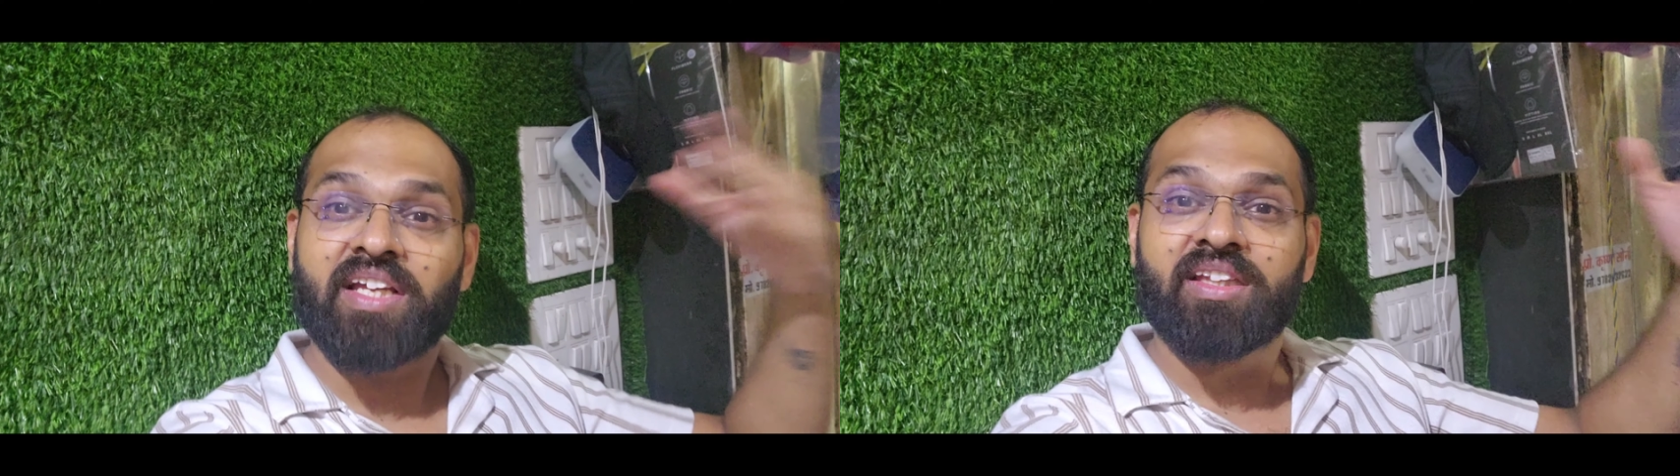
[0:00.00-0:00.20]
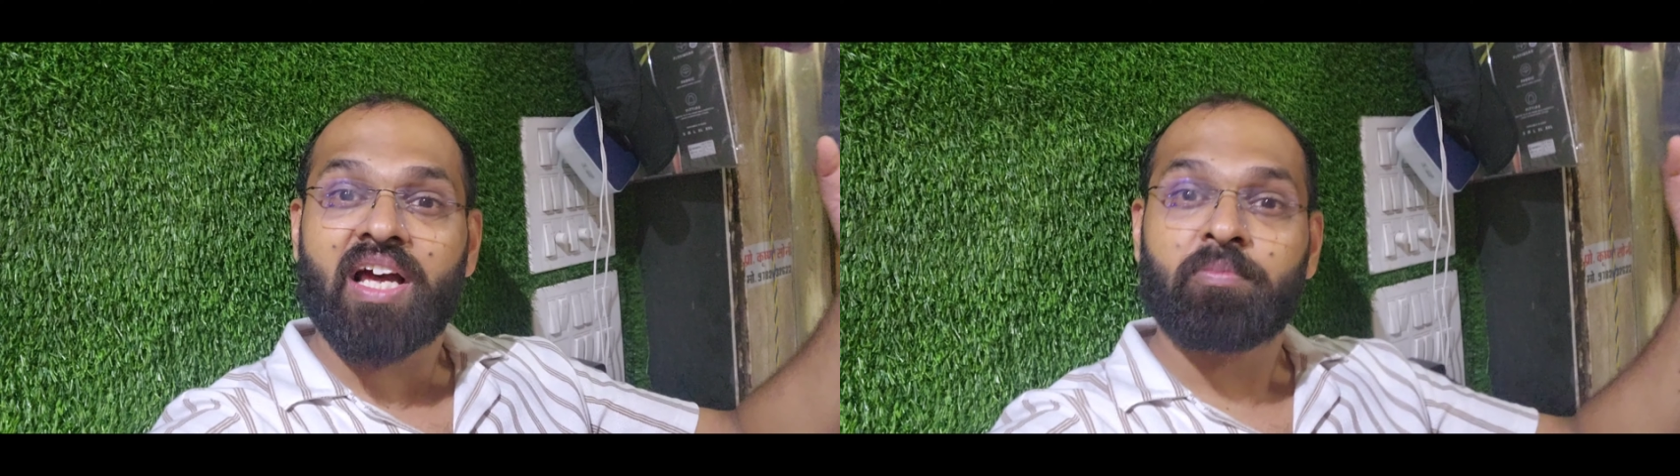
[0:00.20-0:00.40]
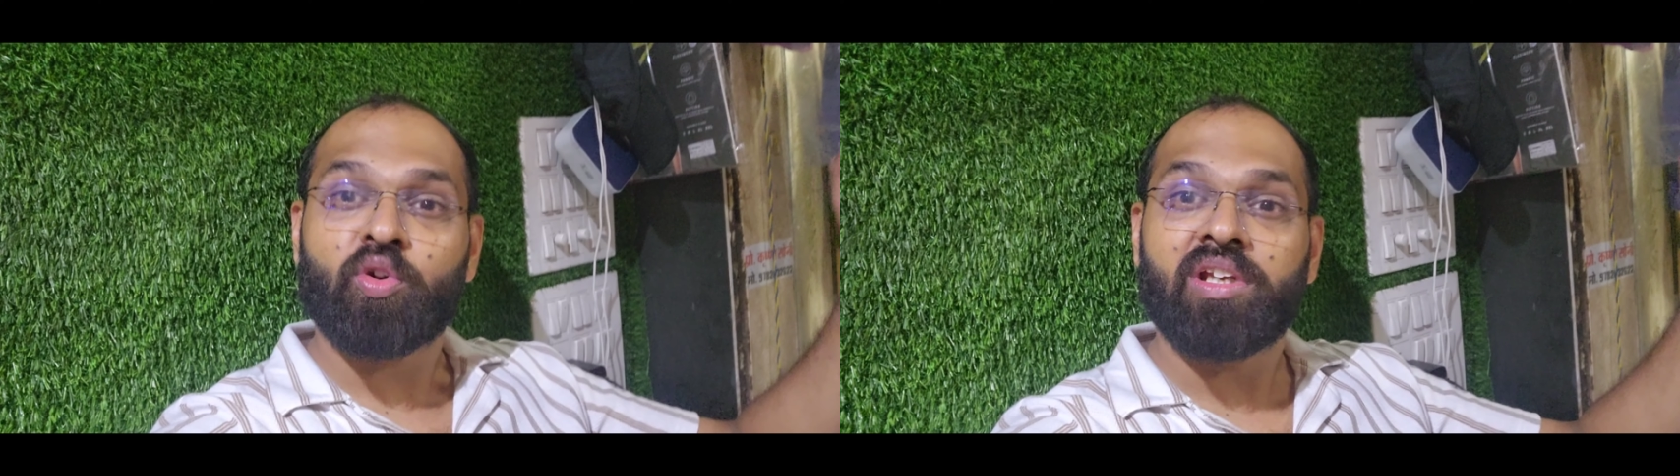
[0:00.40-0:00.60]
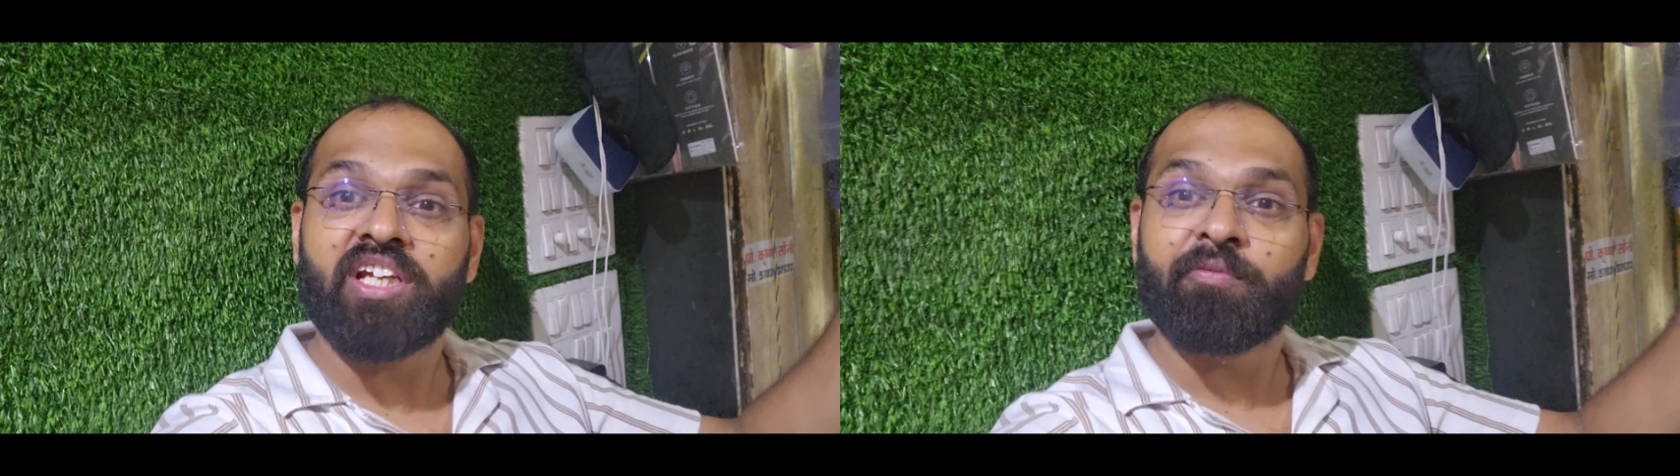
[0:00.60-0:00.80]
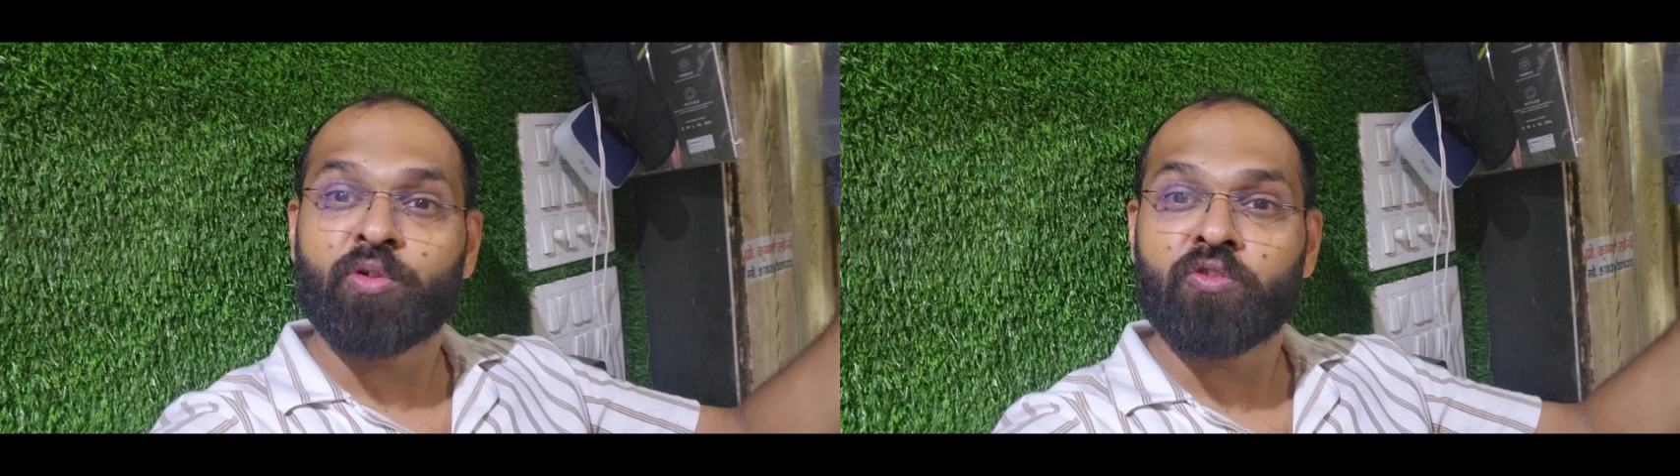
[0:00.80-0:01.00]
छत आपको
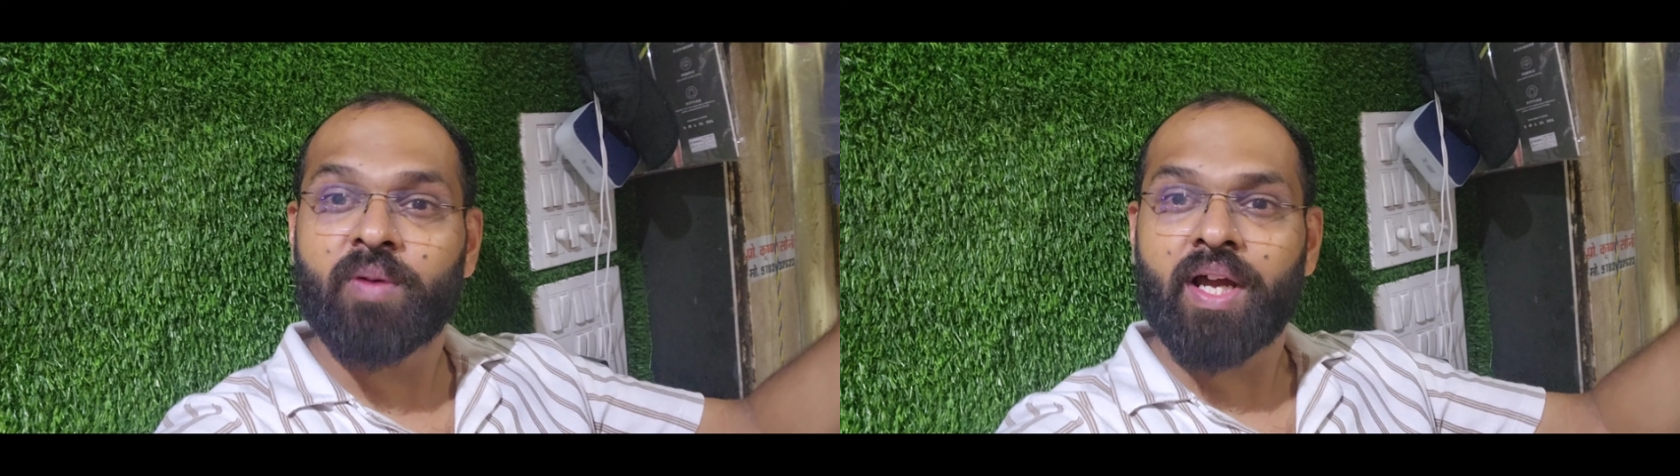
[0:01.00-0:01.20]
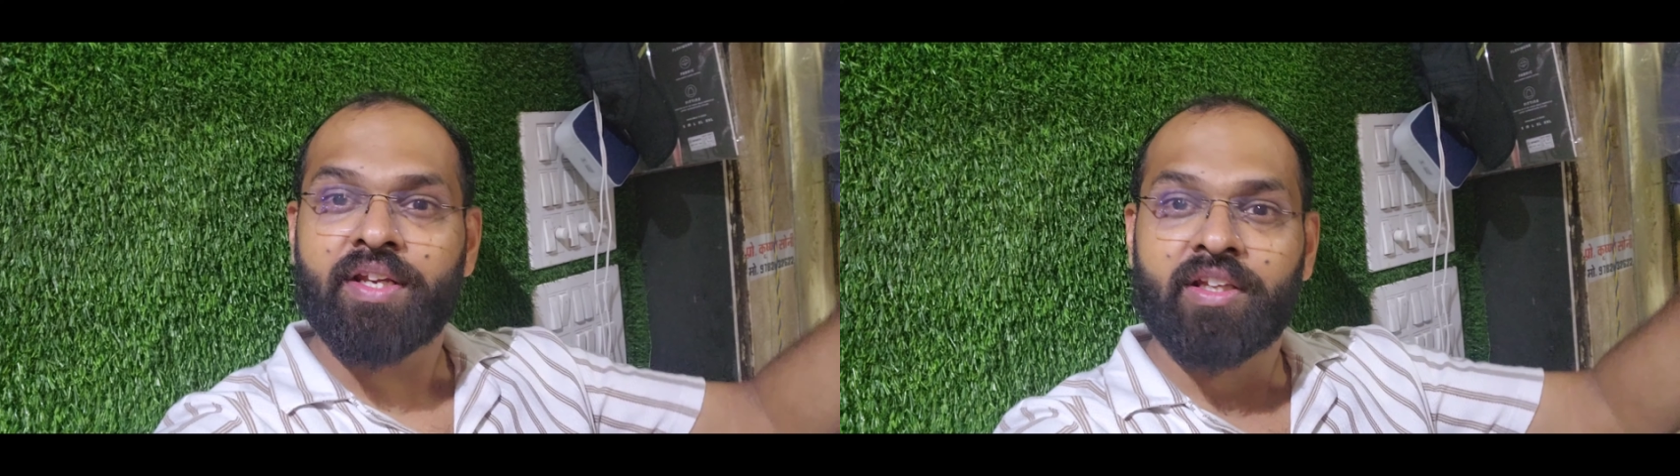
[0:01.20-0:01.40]
लीक प्रूफ बनानी